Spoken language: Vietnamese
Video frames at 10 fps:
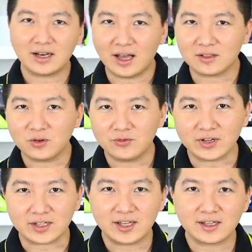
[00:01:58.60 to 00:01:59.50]
cái lợi của
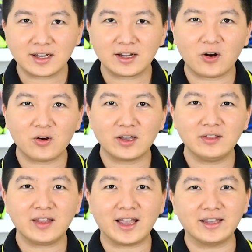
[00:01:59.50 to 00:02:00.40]
việc thiết kế cái ron
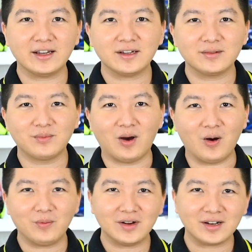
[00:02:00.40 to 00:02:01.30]
kính này á
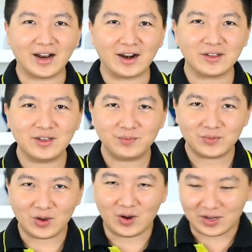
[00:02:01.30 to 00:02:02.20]
một á, là nó giúp
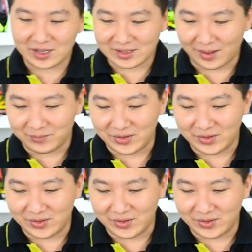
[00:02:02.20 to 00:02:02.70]
cho cái tầm